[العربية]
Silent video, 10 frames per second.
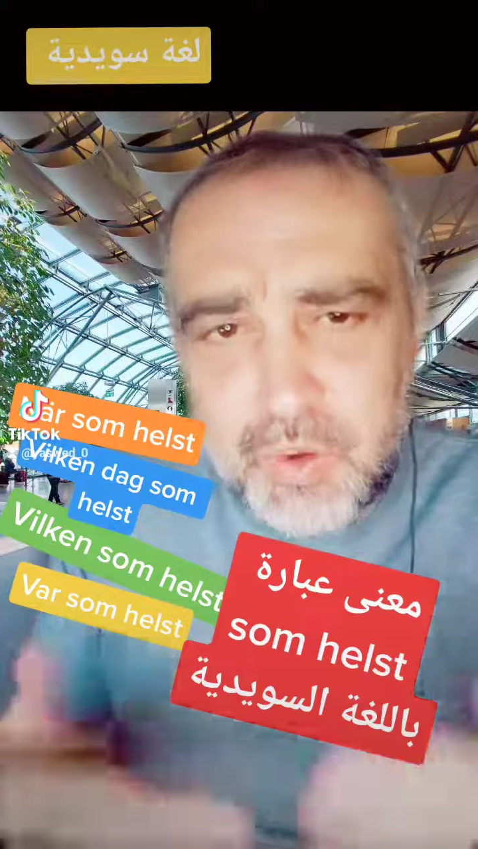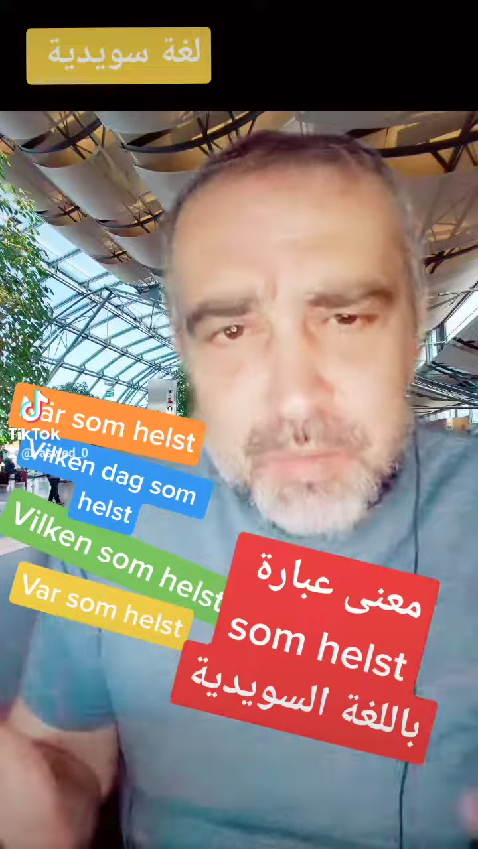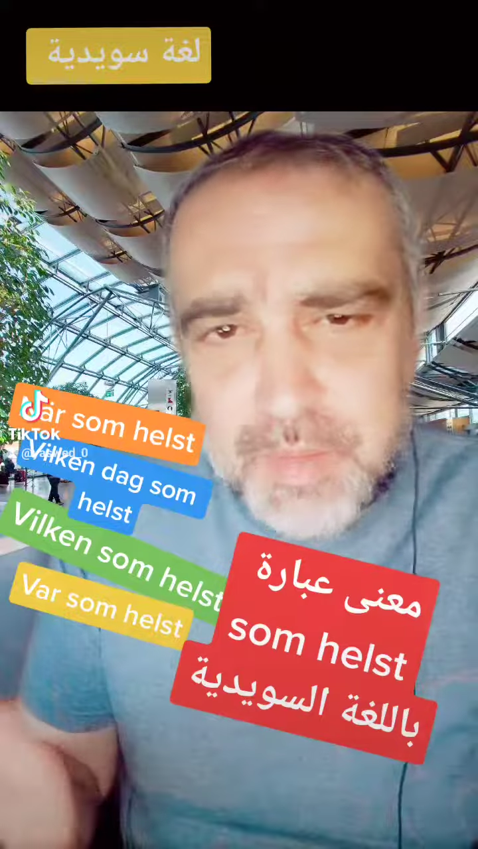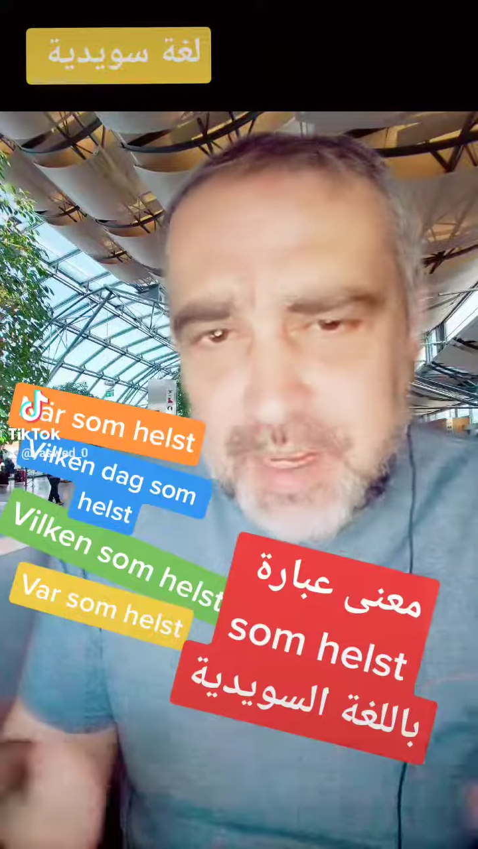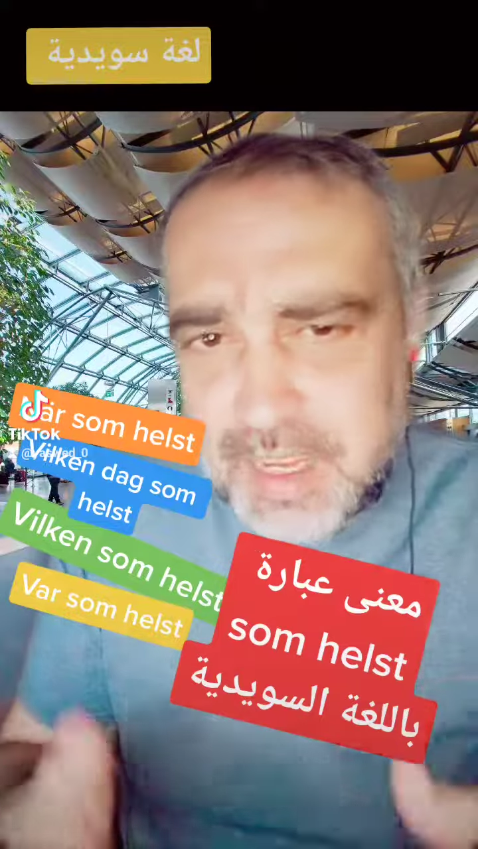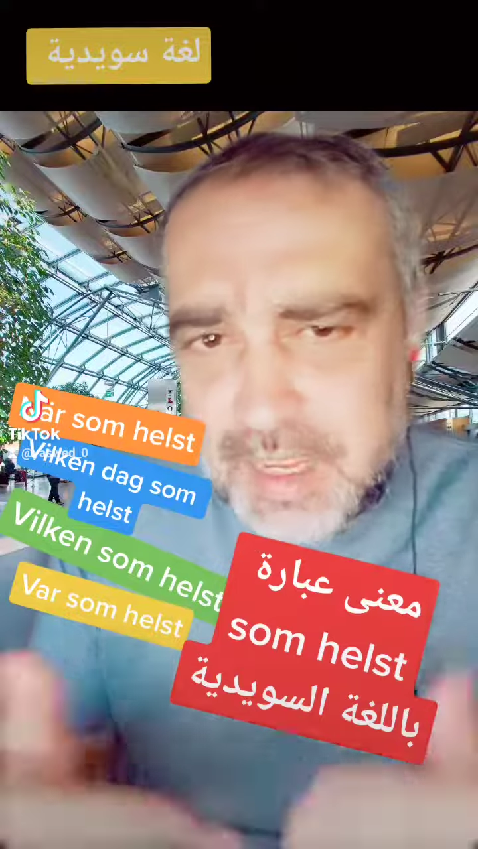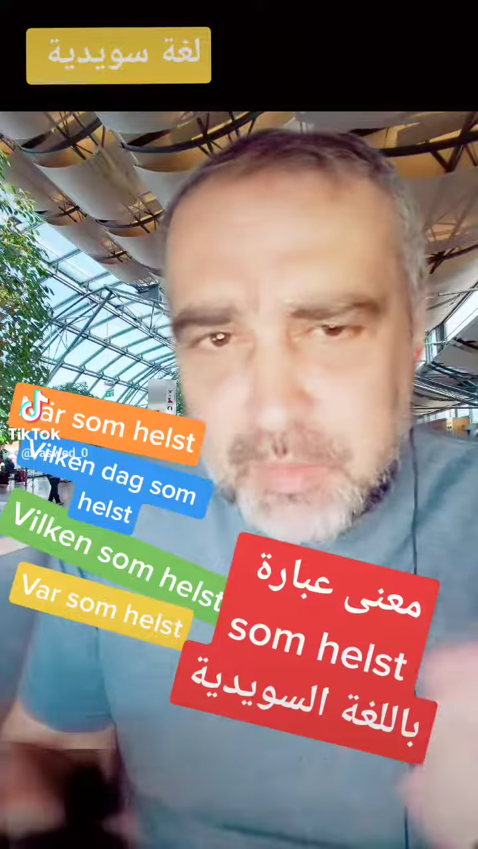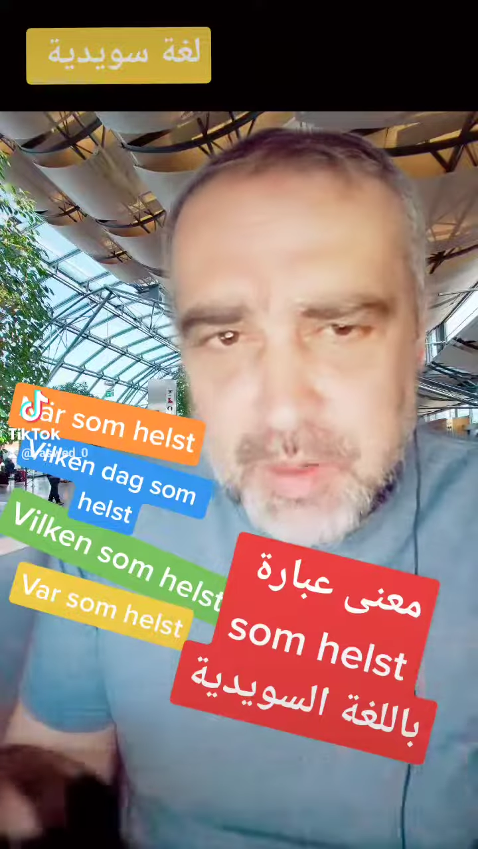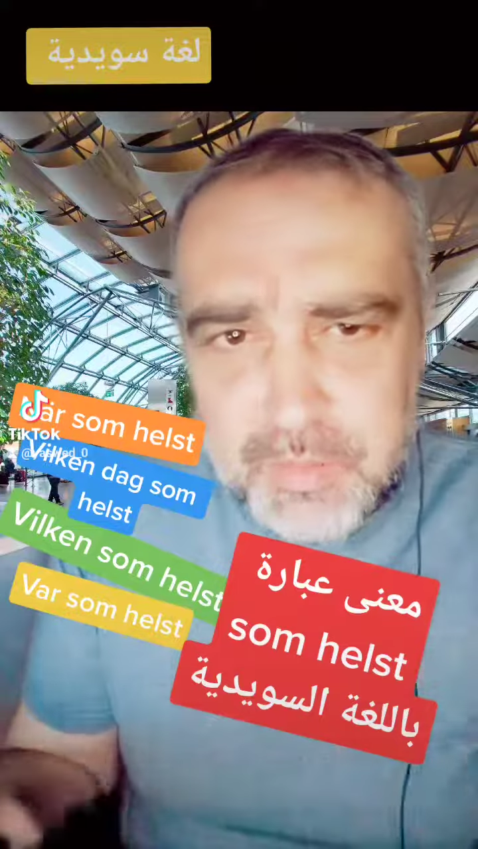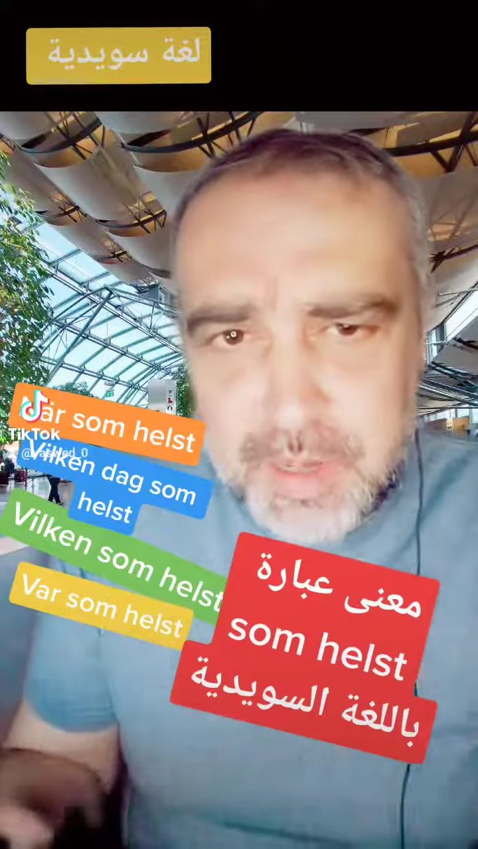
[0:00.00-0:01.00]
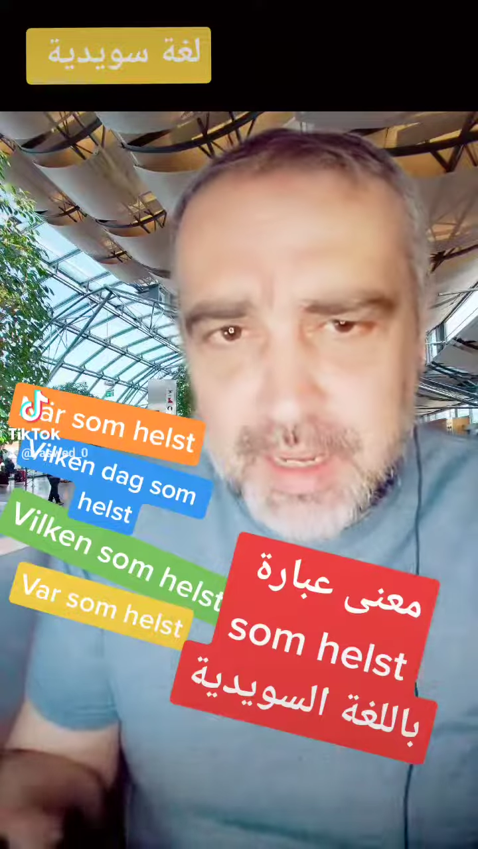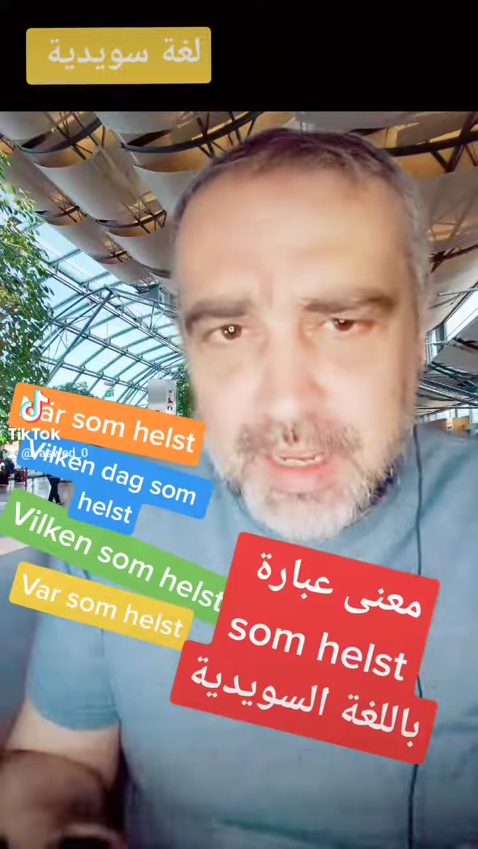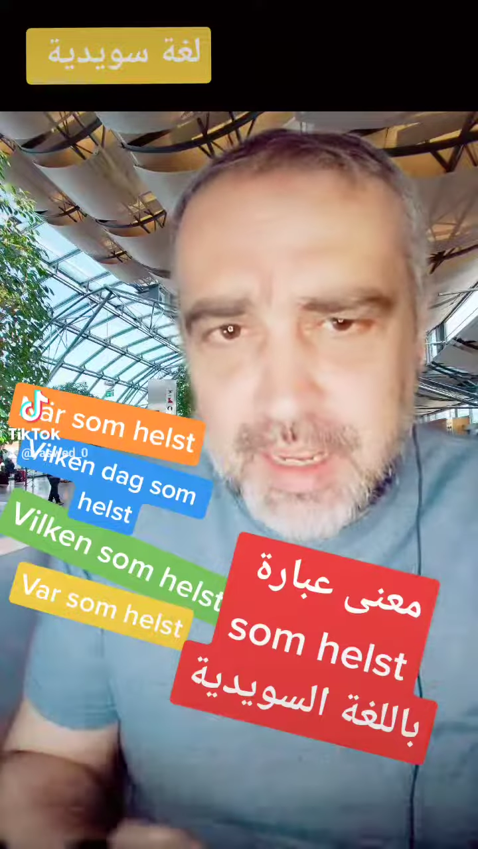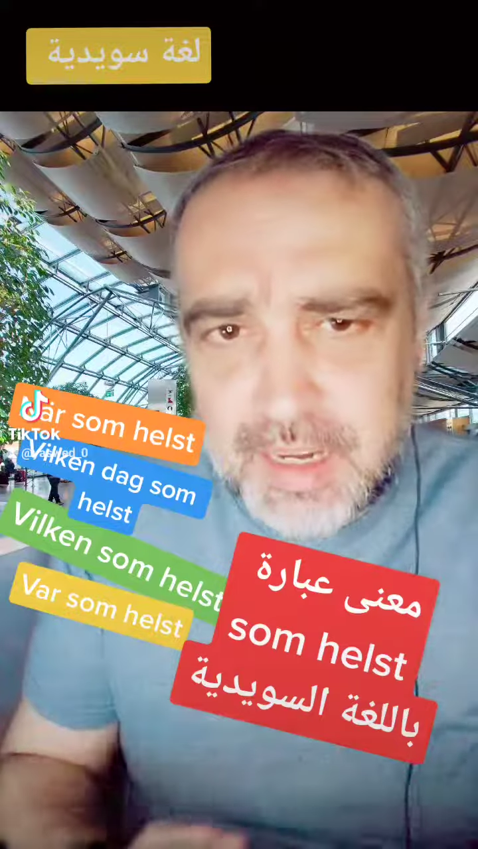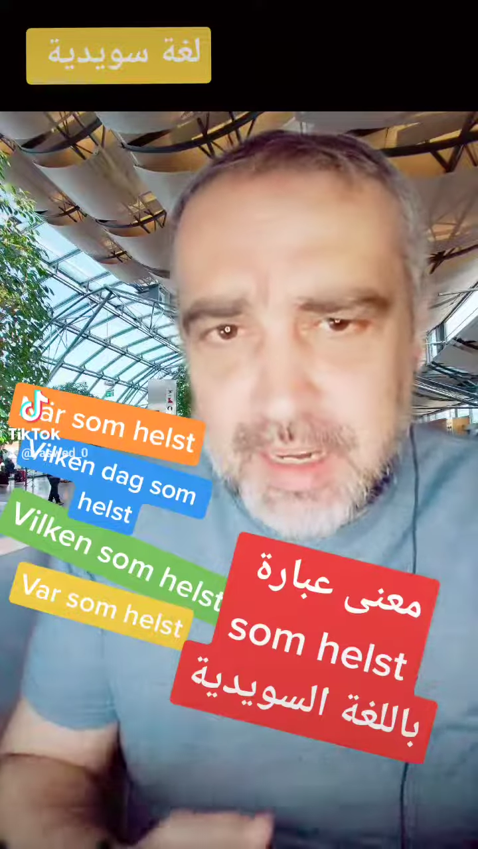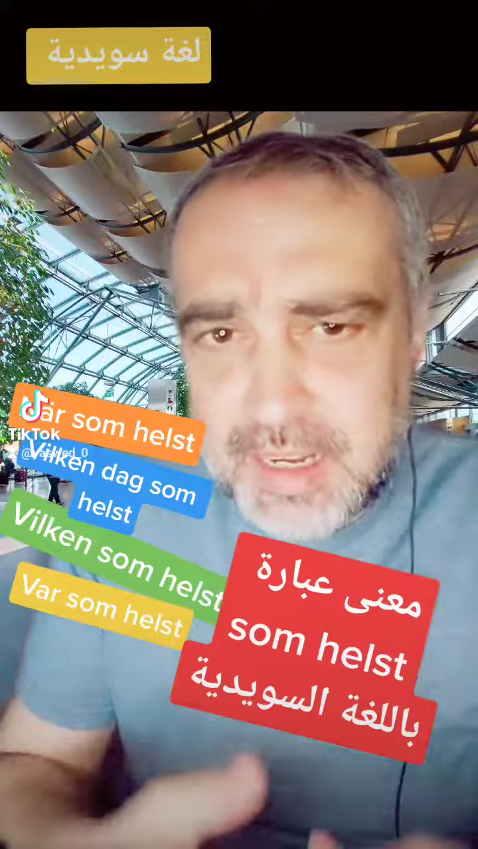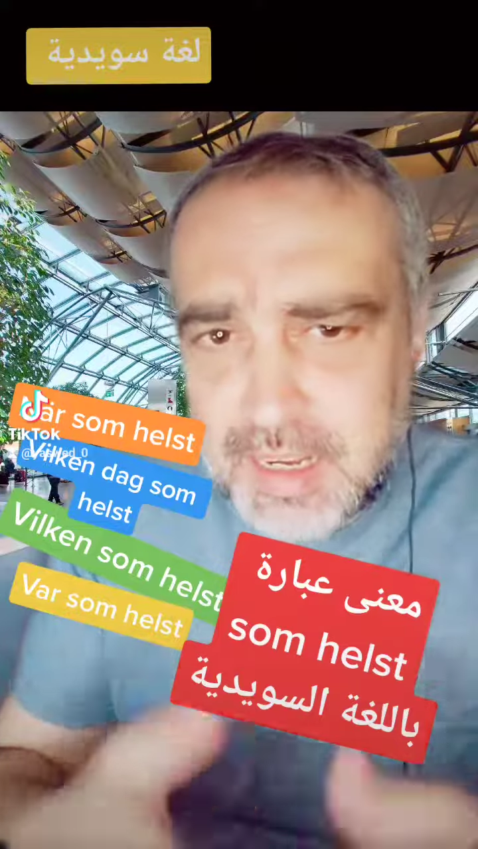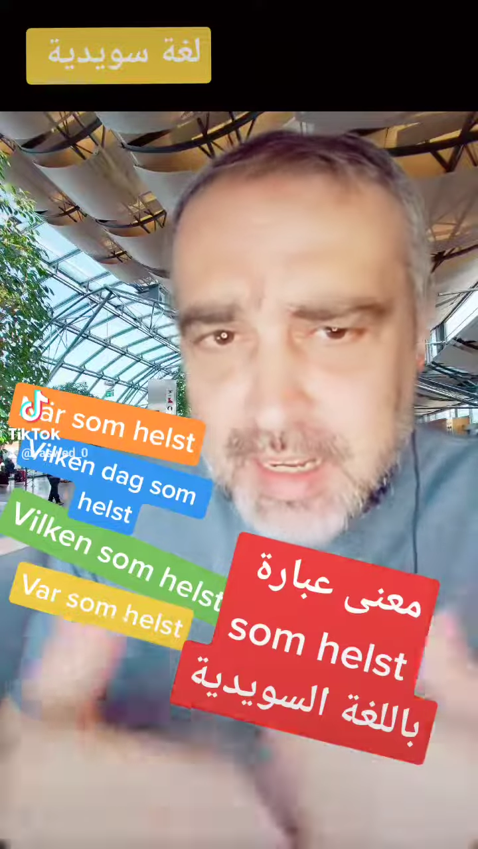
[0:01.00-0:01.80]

وين ما كان مين ما كان